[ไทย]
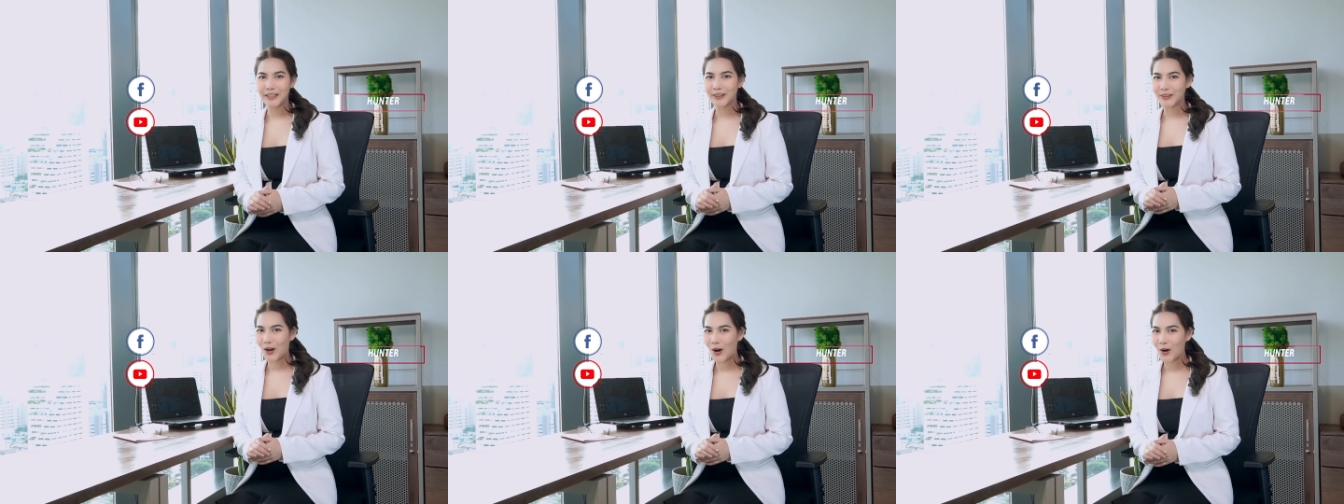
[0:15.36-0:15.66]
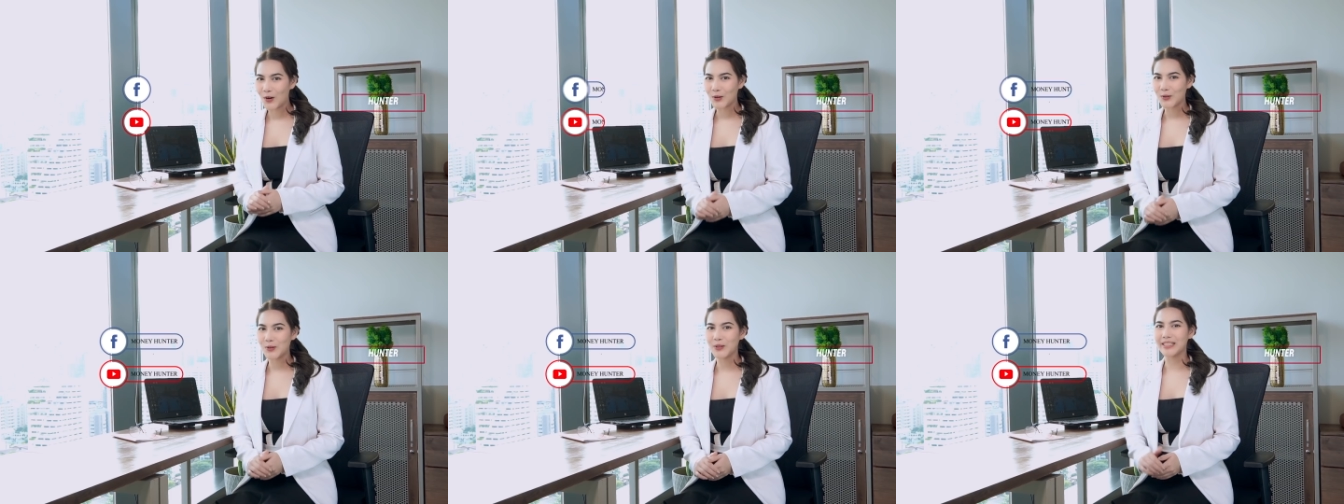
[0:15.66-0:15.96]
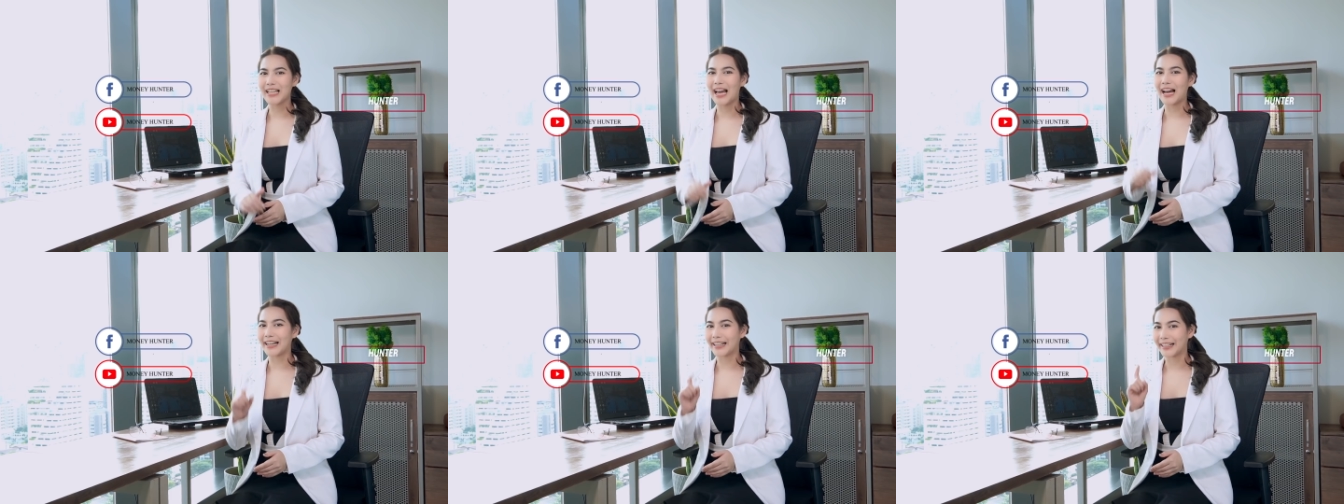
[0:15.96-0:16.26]
นี้ต้อง
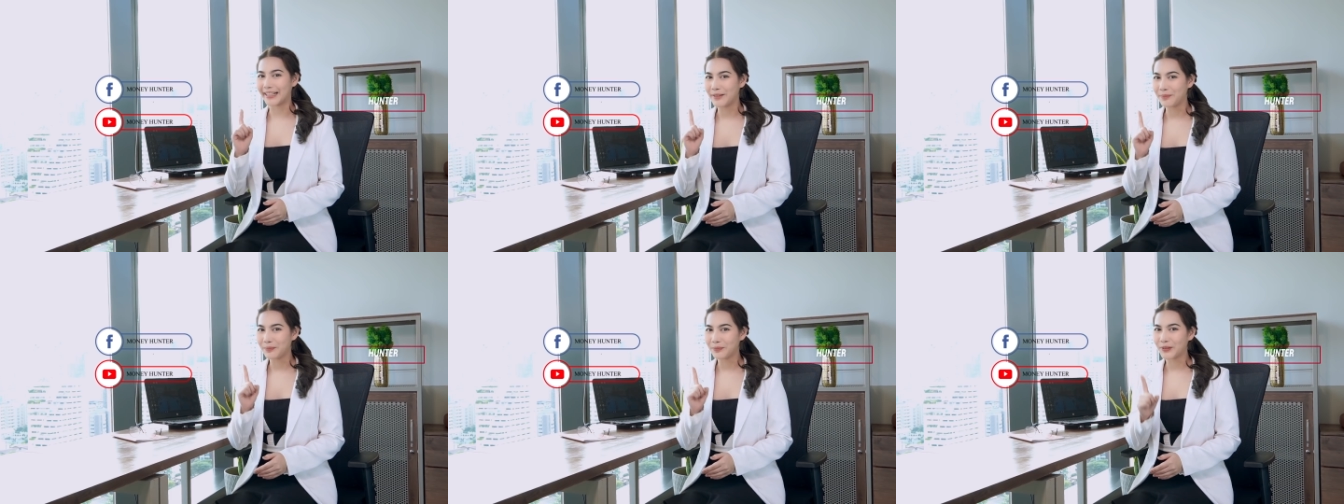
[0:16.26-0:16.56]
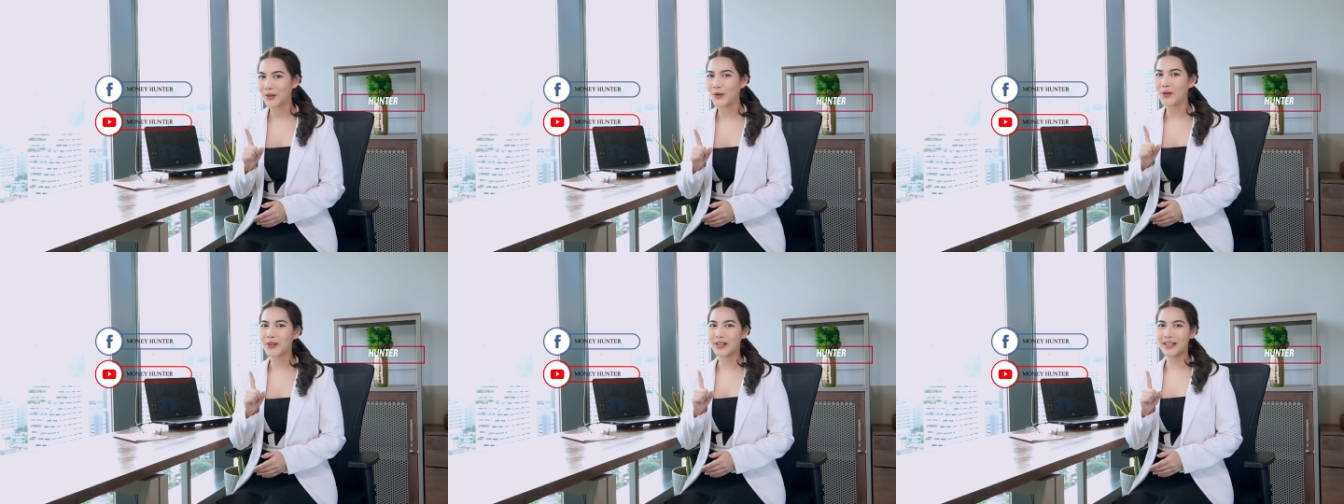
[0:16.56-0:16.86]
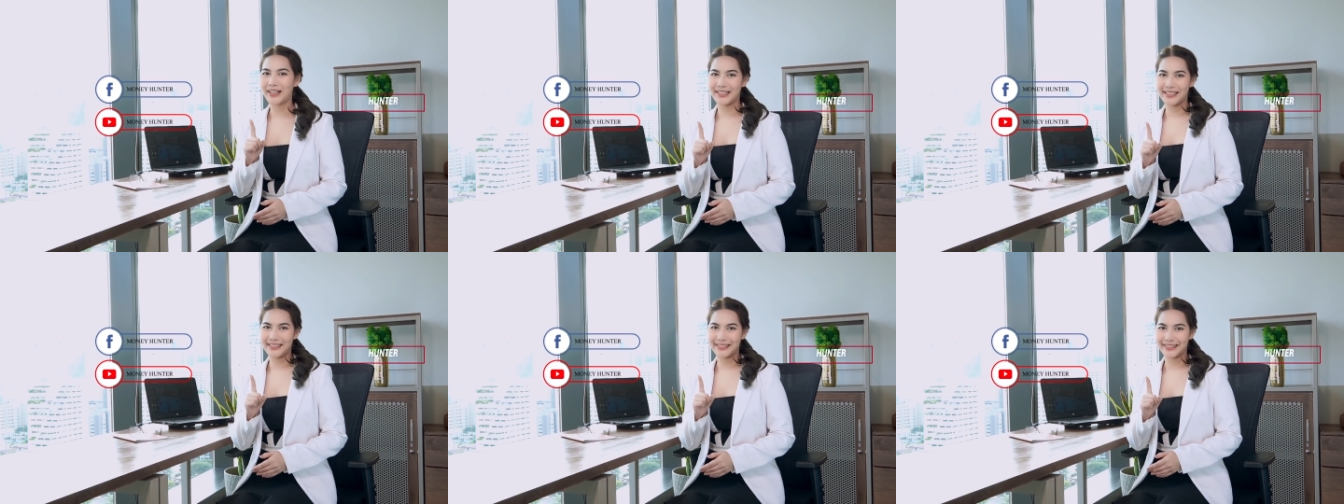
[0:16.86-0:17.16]
รู้จักคริปโต
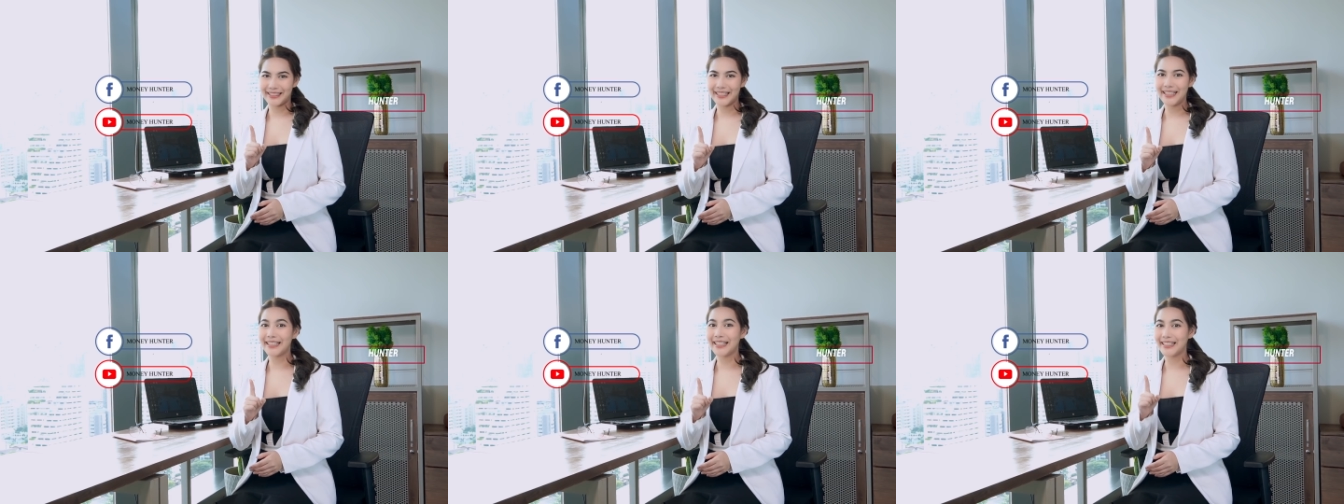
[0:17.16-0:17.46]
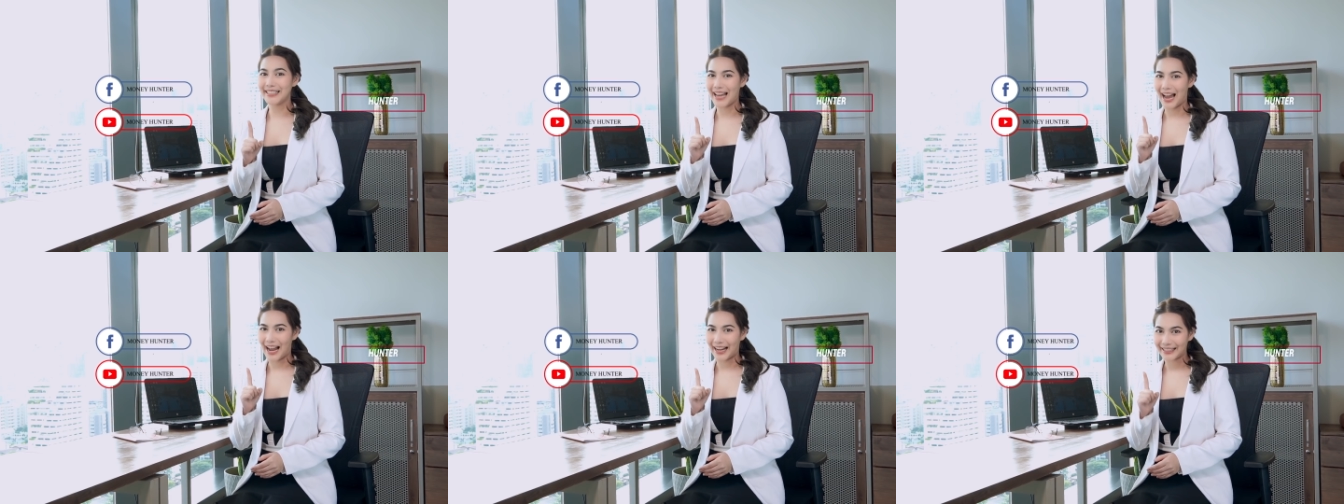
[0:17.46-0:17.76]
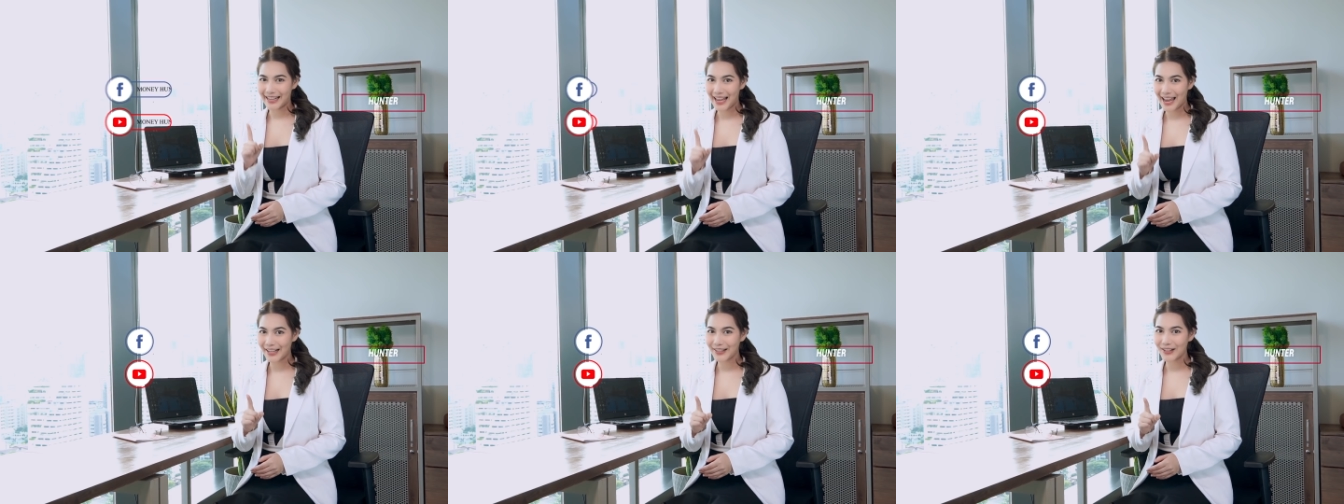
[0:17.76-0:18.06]
เคอเรนซีกันอย่าง
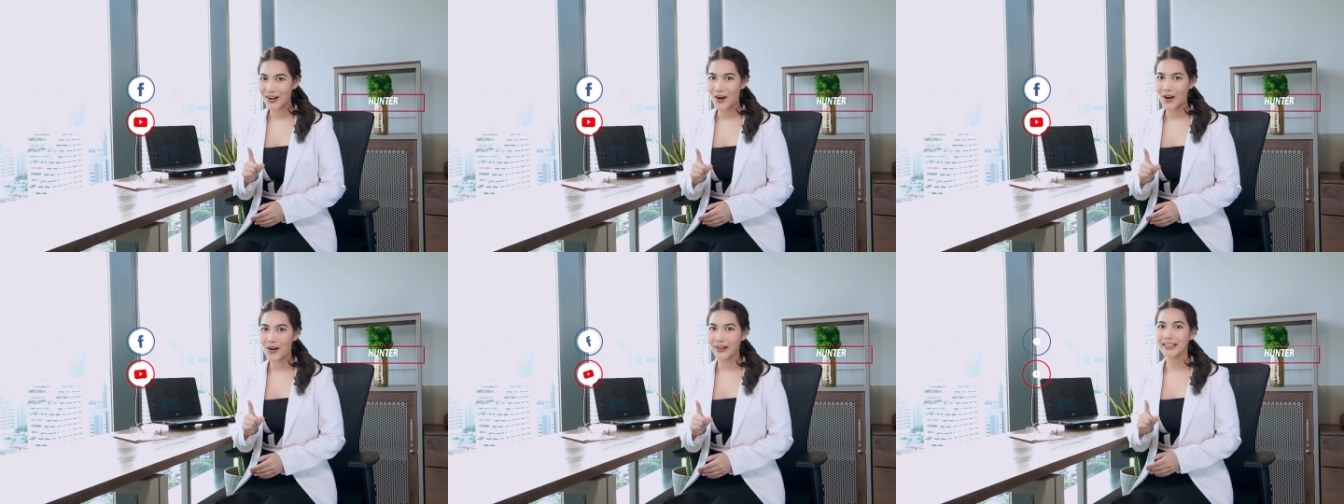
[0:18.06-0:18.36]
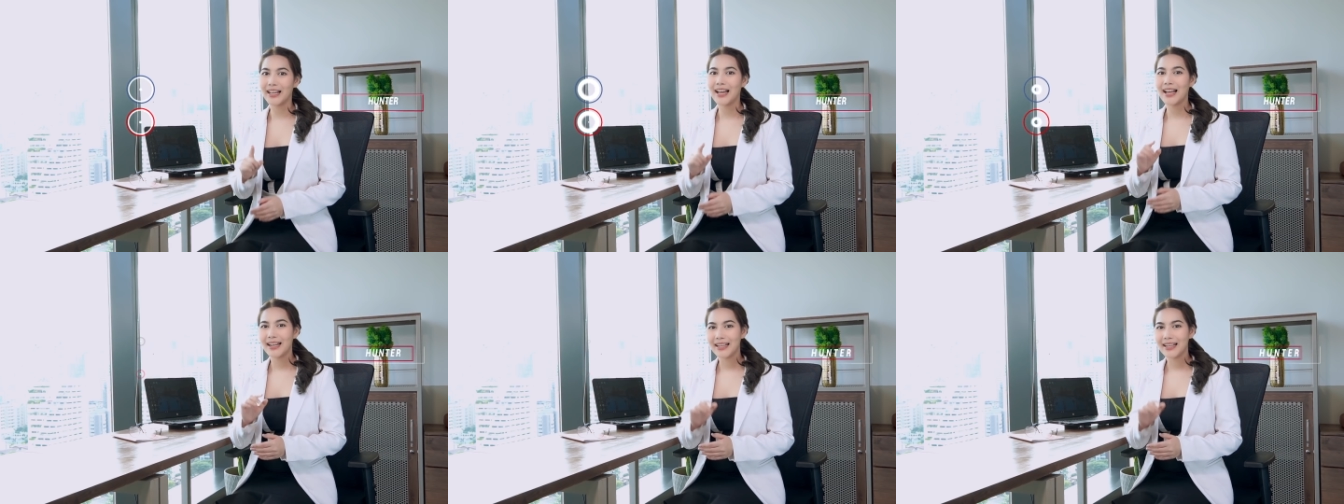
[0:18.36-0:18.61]
แน่นอน